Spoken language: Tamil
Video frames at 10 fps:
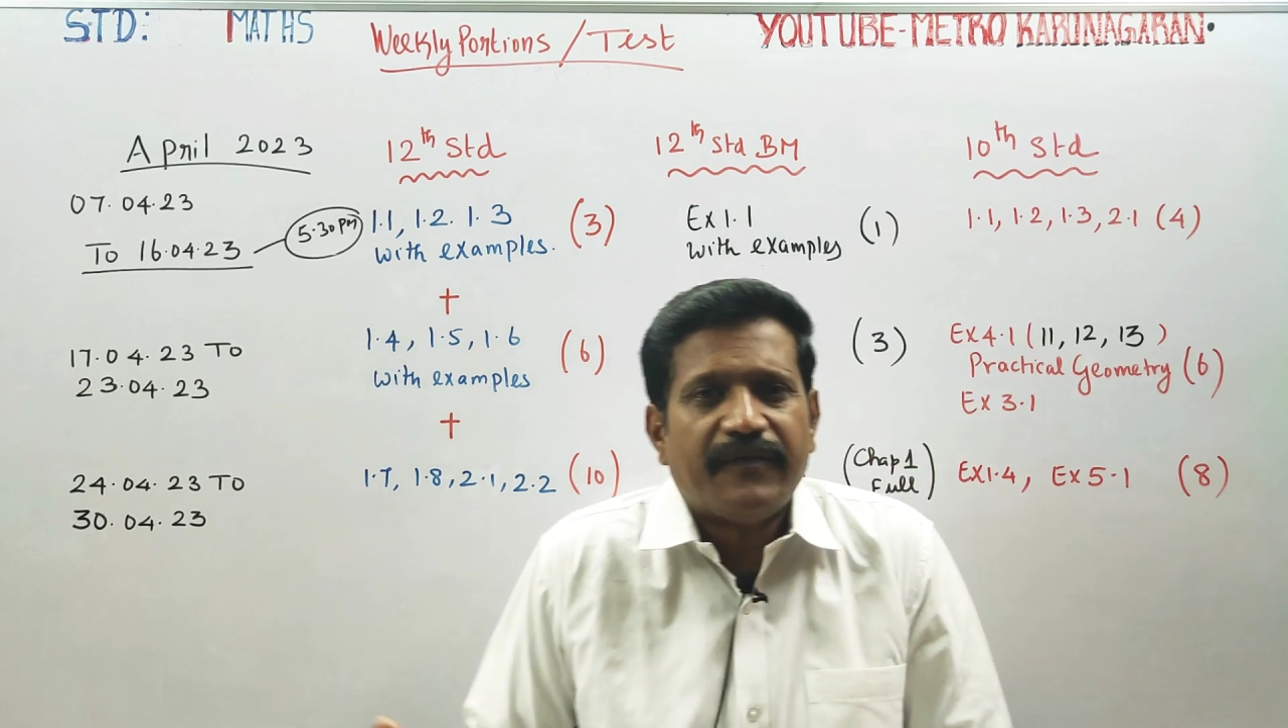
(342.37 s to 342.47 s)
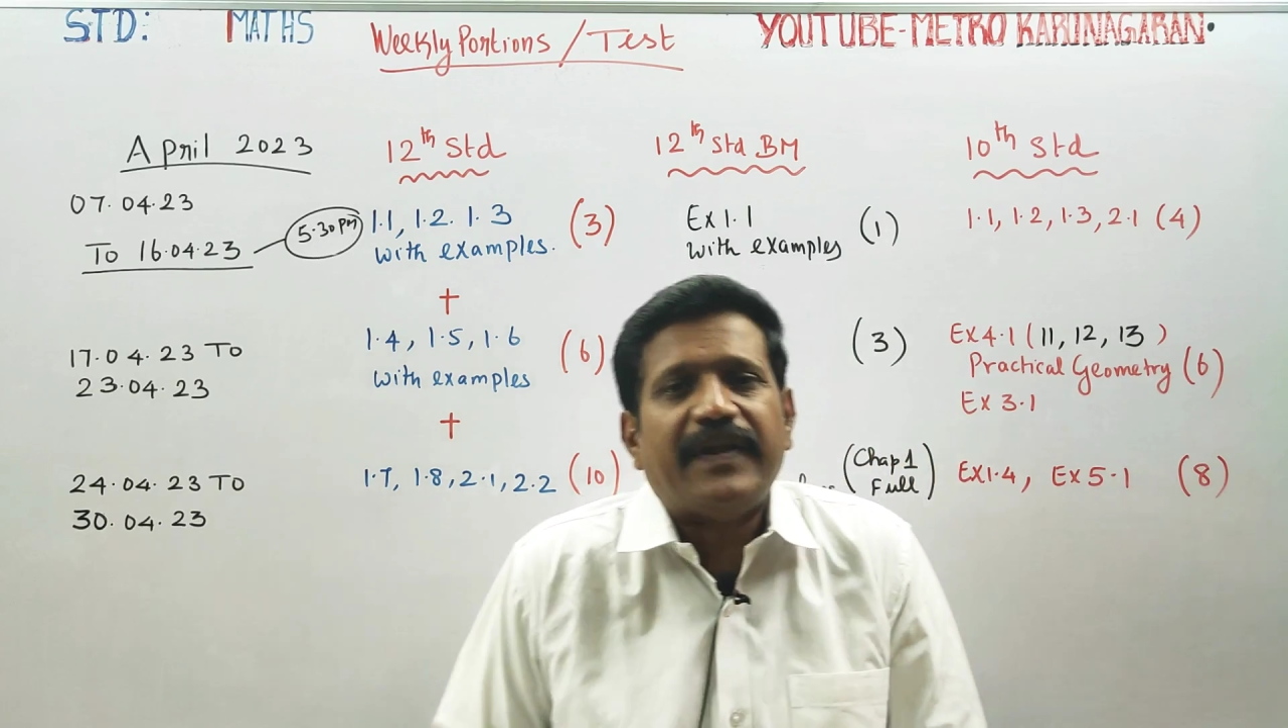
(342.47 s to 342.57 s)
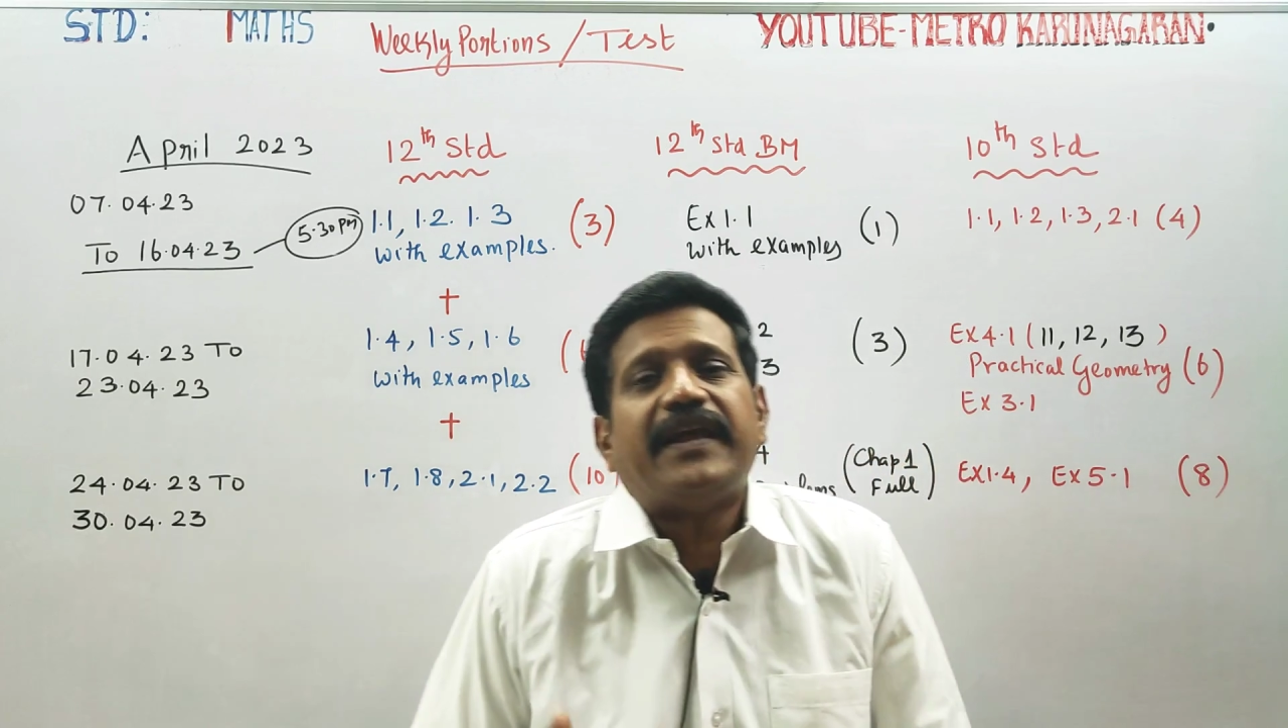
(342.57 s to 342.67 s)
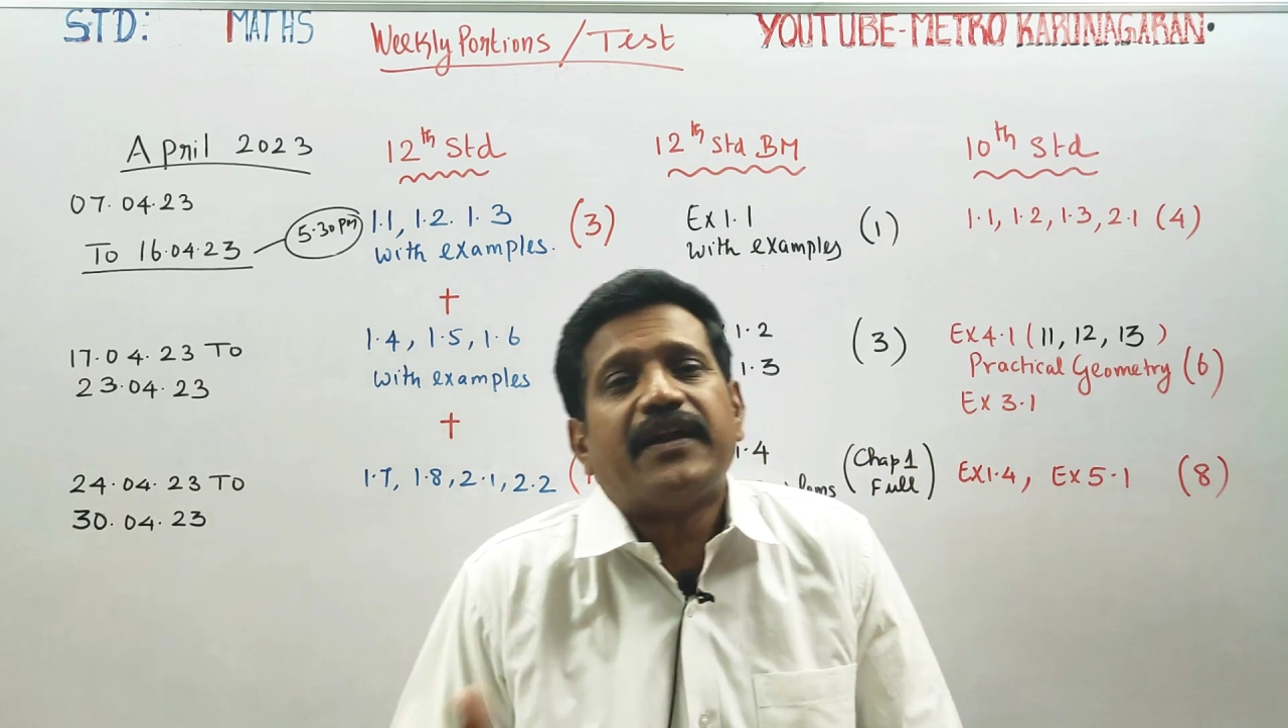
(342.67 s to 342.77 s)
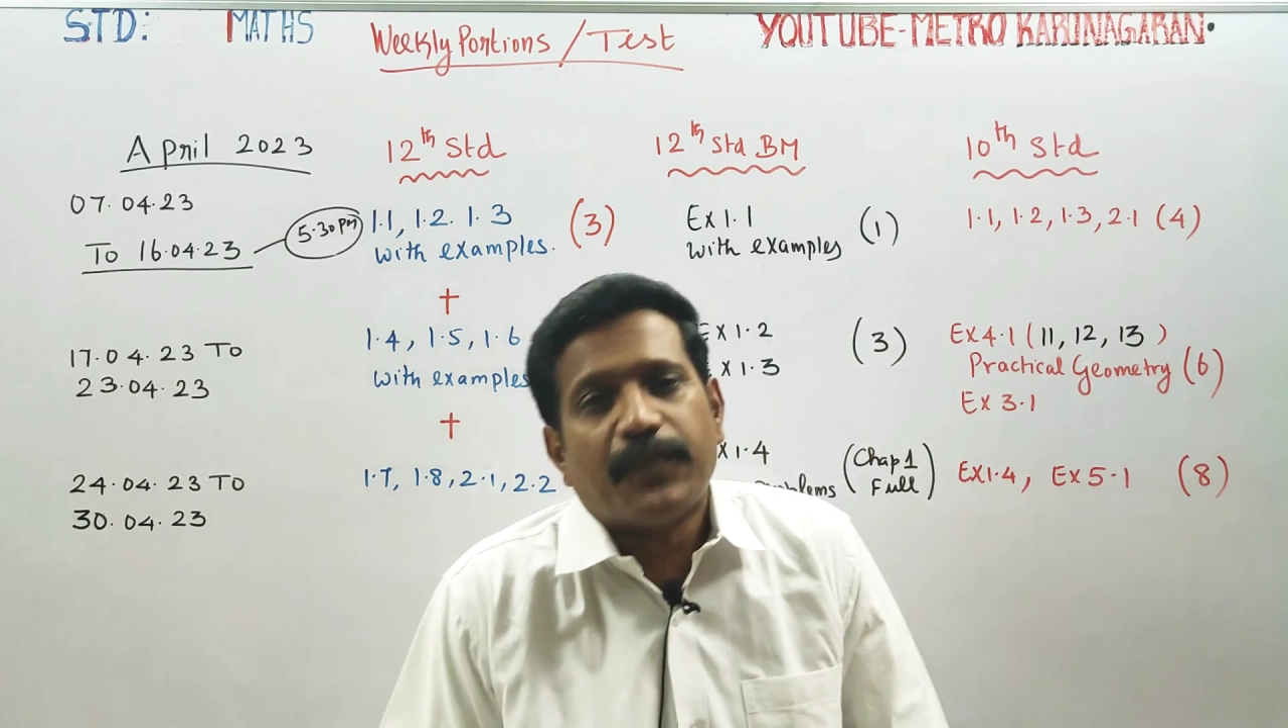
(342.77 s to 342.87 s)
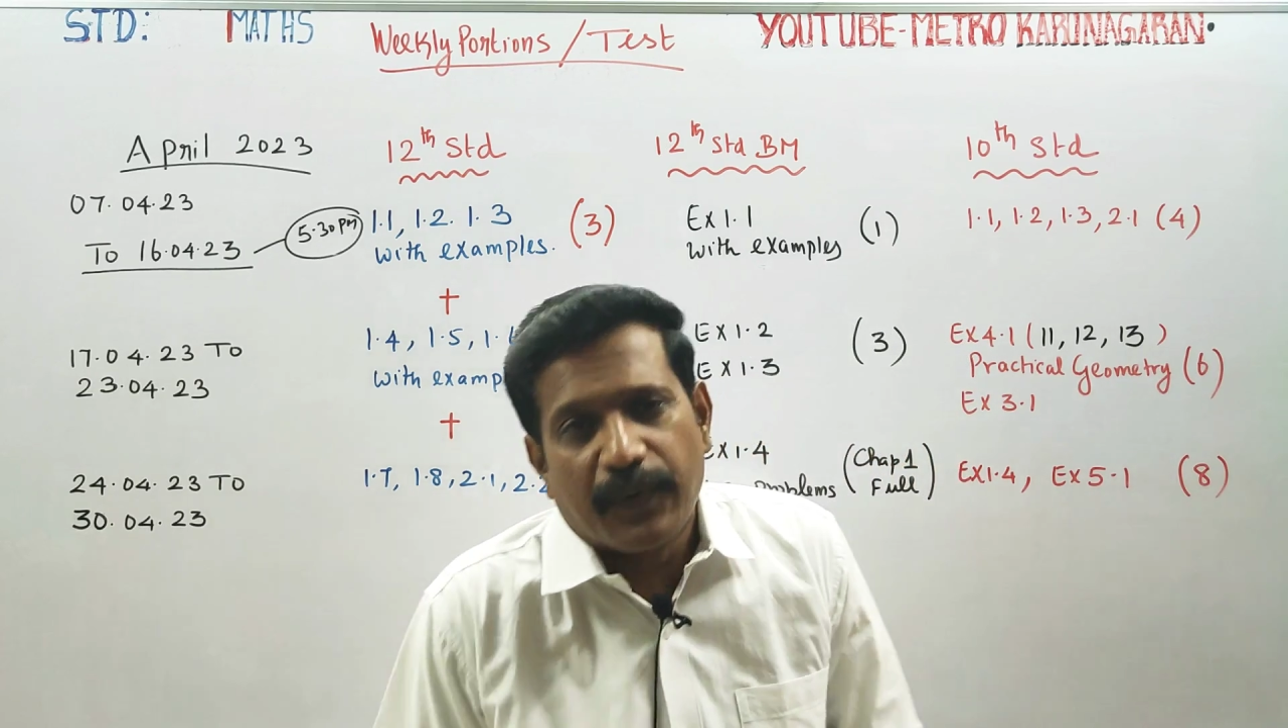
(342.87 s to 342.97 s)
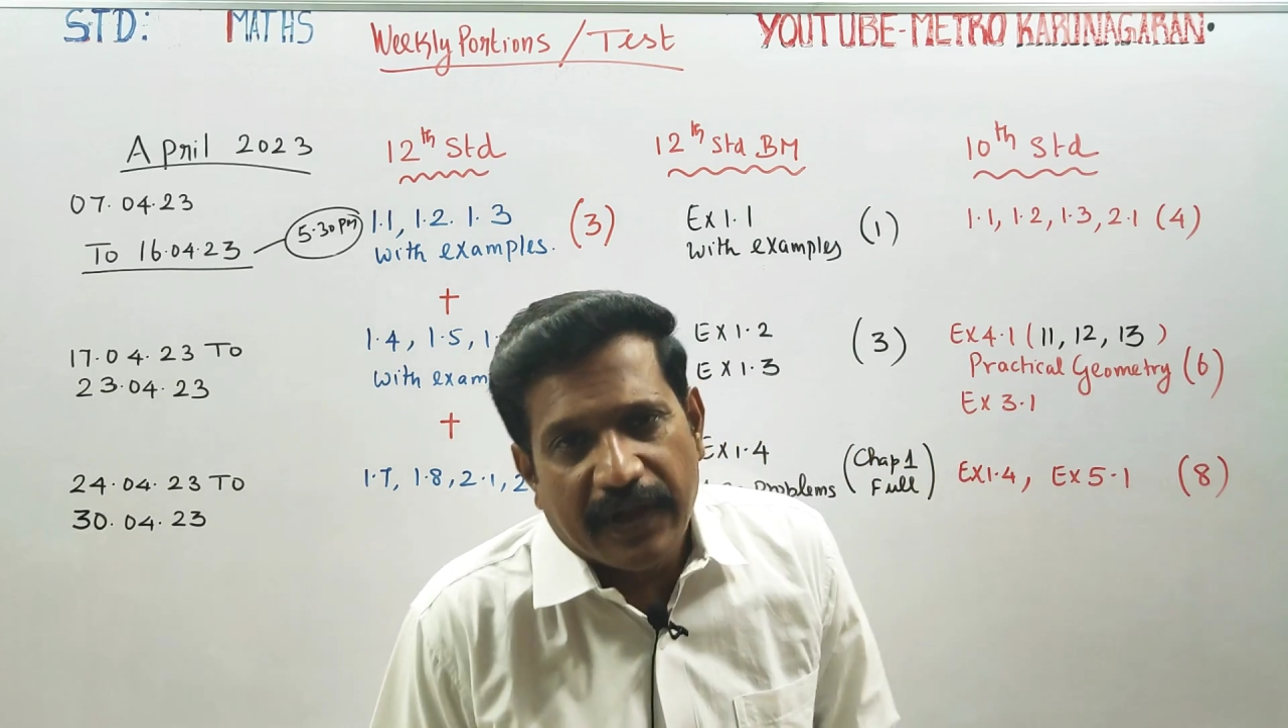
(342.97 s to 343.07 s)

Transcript: விளையாட்டு